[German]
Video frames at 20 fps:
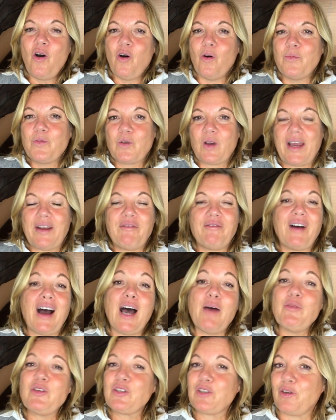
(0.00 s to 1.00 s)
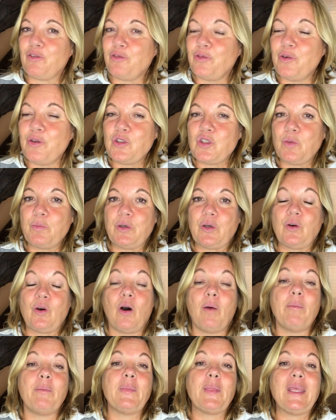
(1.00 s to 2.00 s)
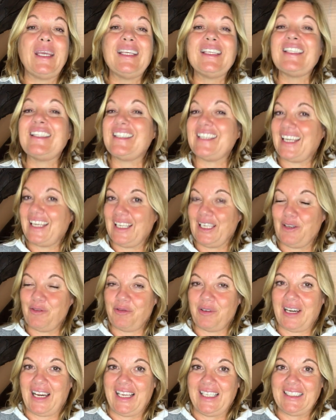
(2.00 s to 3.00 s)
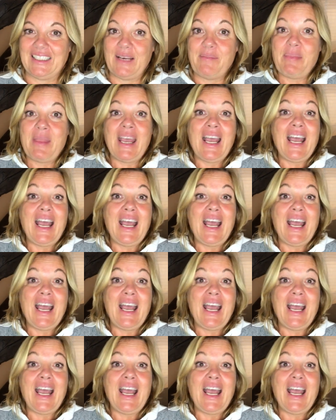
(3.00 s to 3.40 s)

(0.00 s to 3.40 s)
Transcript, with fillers: um so ein warmes Gefühl zu bekommen, ist sehr hilfreich.